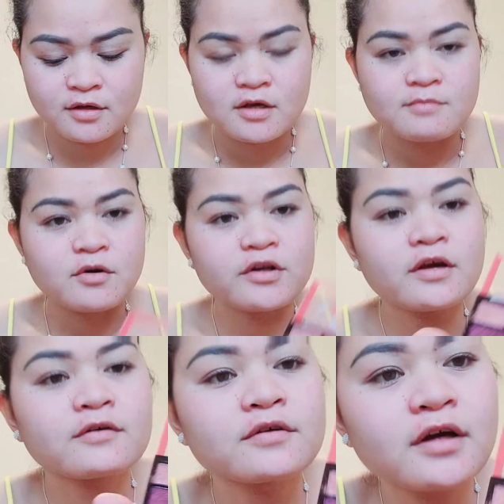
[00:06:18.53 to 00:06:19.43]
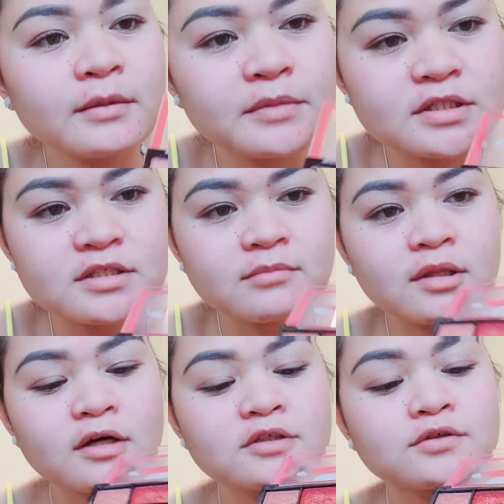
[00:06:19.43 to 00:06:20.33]
money akong gamit sa
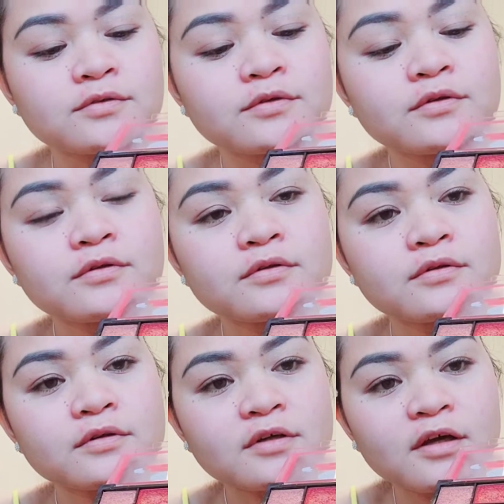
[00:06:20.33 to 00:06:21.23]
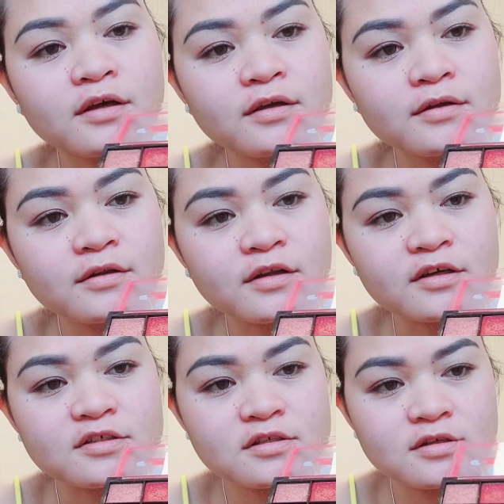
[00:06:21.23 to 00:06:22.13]
blush on Okay,
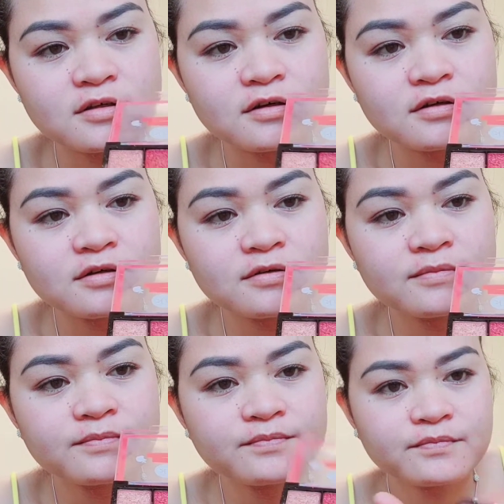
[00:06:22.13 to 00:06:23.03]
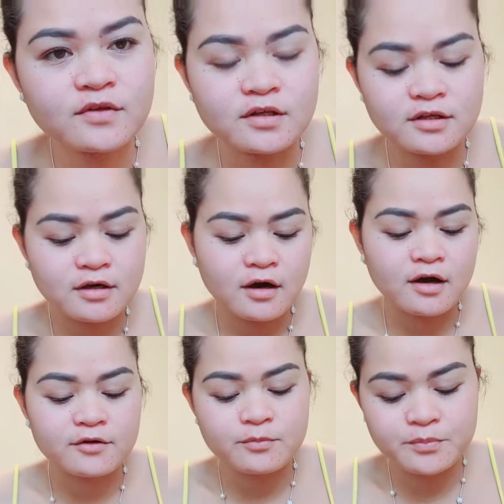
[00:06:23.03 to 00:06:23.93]
nice siya dili
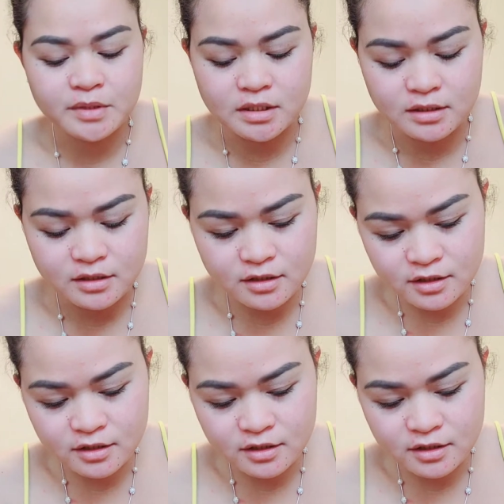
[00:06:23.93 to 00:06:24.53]
kaayo pink